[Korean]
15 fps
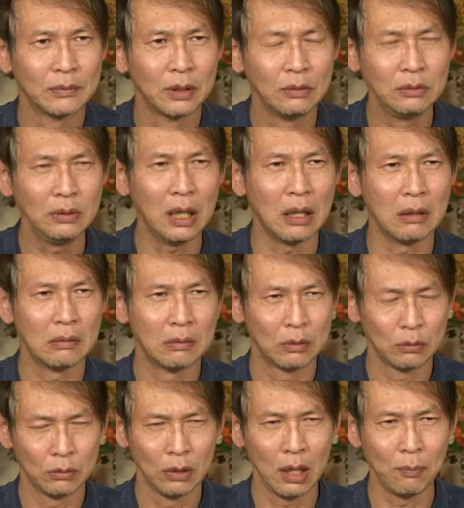그냥
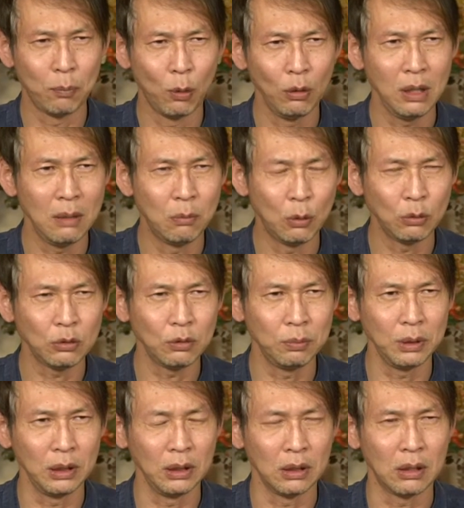내 본래
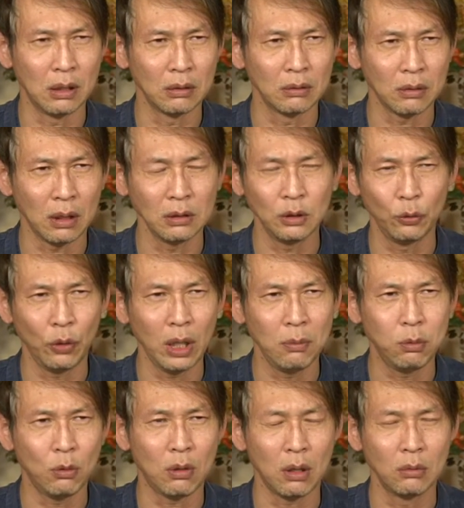모습이니까 다시
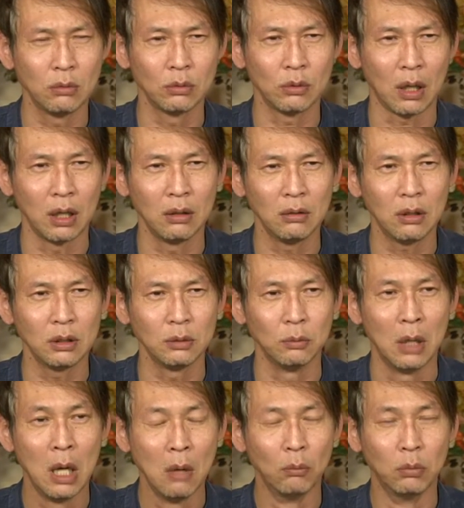회복하는 거 당연하지.
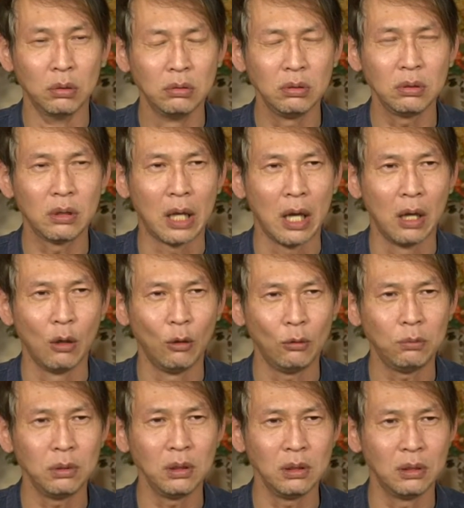뭐
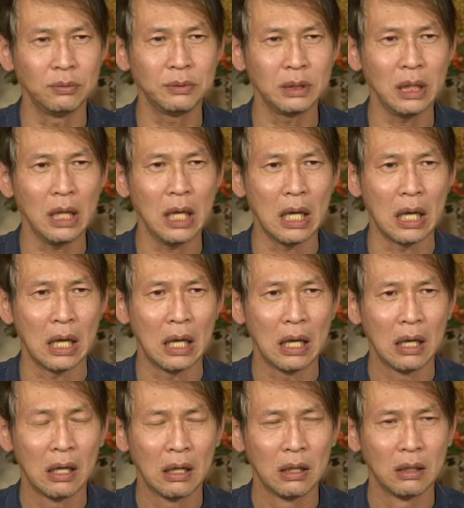괴로움을 없애.
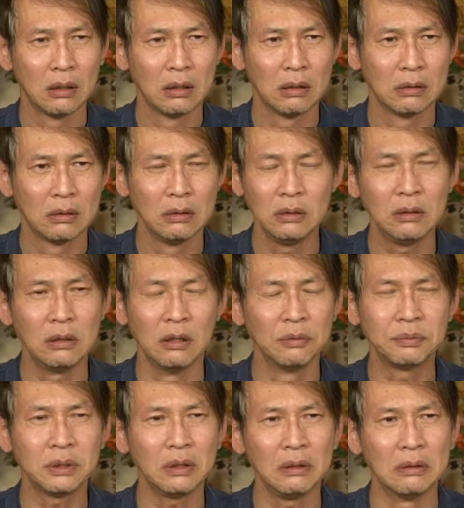그런 거
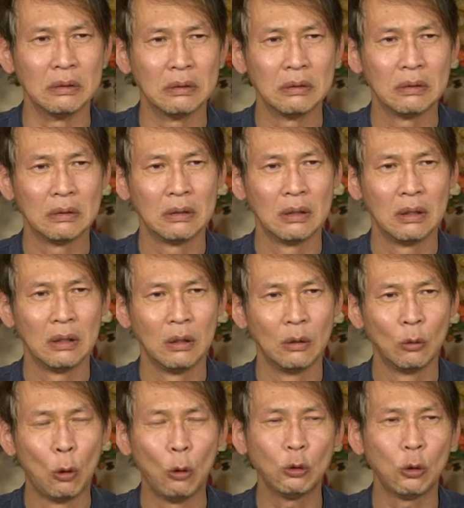없어.
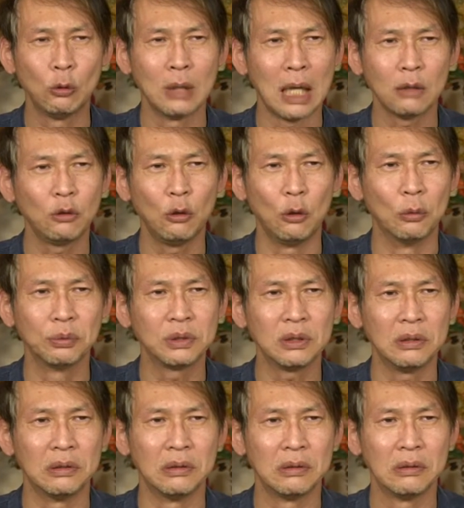고도 낙도
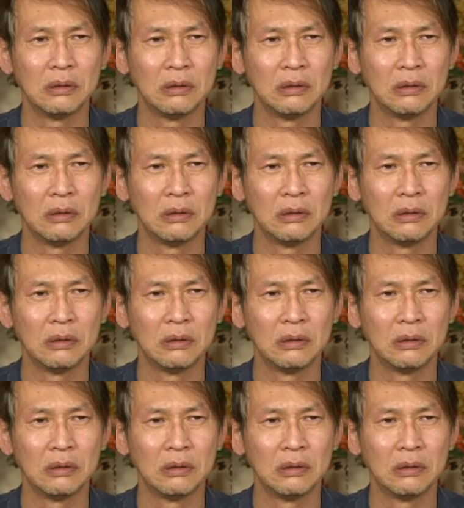없어.